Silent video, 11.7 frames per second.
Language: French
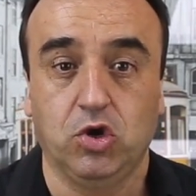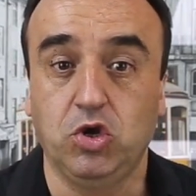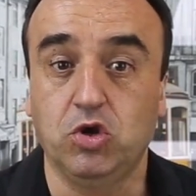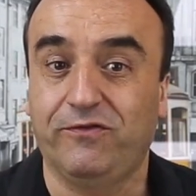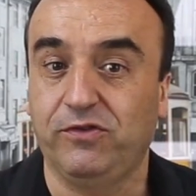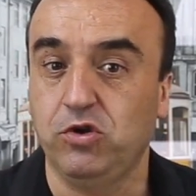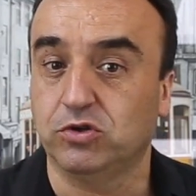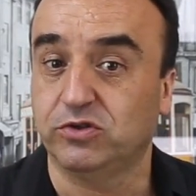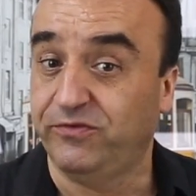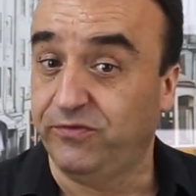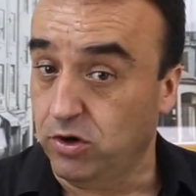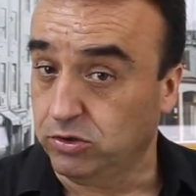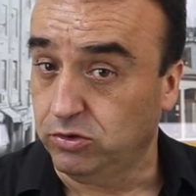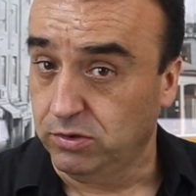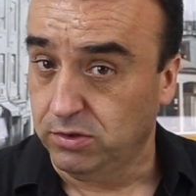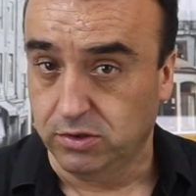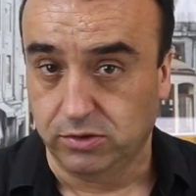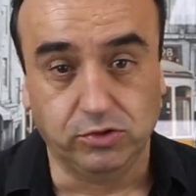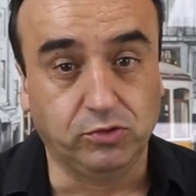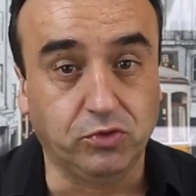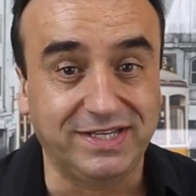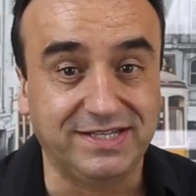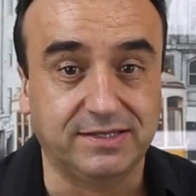Une influence forte de
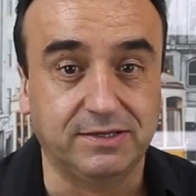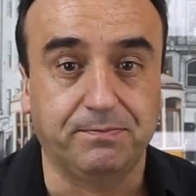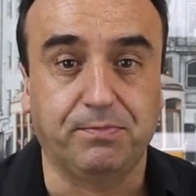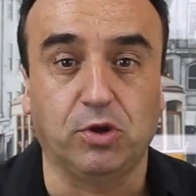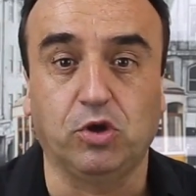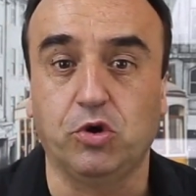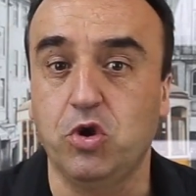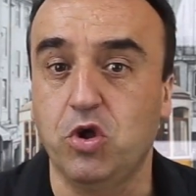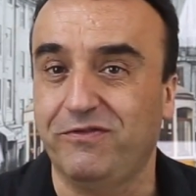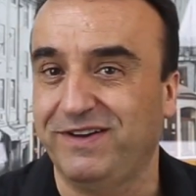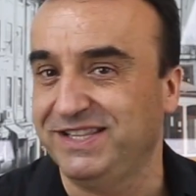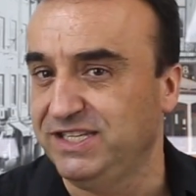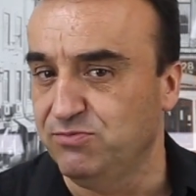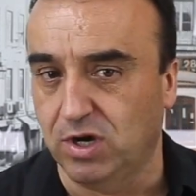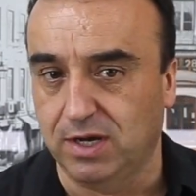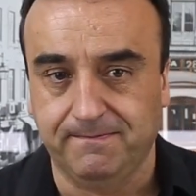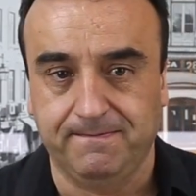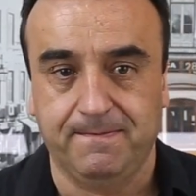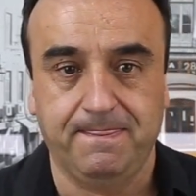touristes pendant 9 à 10 mois.